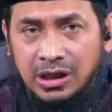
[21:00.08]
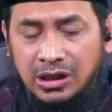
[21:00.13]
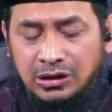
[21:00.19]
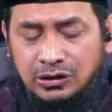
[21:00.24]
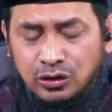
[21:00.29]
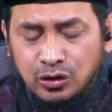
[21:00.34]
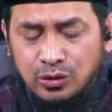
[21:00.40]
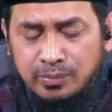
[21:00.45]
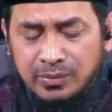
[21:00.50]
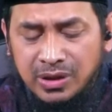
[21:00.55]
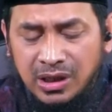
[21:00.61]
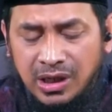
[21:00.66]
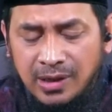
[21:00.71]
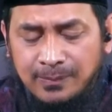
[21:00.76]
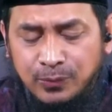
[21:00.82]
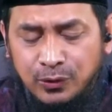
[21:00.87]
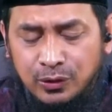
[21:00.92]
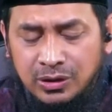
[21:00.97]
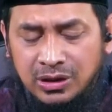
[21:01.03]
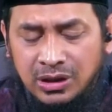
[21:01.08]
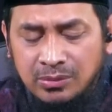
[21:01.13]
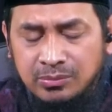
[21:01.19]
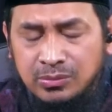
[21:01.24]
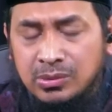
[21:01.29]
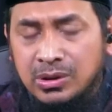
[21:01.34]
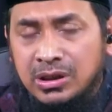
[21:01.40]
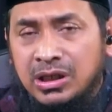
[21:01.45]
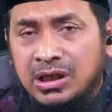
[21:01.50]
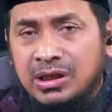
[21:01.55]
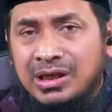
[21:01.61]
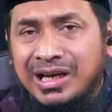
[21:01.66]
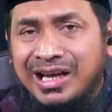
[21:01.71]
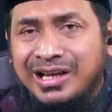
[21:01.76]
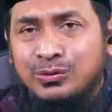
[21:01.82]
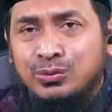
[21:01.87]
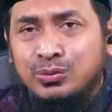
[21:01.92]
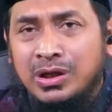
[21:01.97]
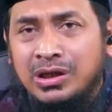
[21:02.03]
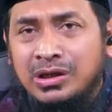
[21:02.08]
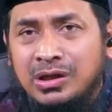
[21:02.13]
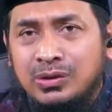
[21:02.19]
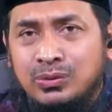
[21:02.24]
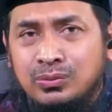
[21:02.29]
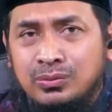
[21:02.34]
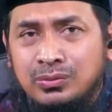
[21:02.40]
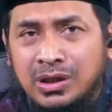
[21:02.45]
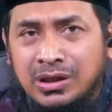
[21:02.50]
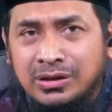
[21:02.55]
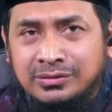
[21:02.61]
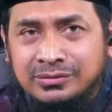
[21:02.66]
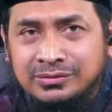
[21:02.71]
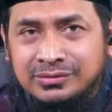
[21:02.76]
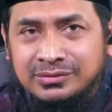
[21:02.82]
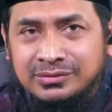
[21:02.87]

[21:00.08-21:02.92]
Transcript: Atau melaporkan berbagai keaduan-aduan.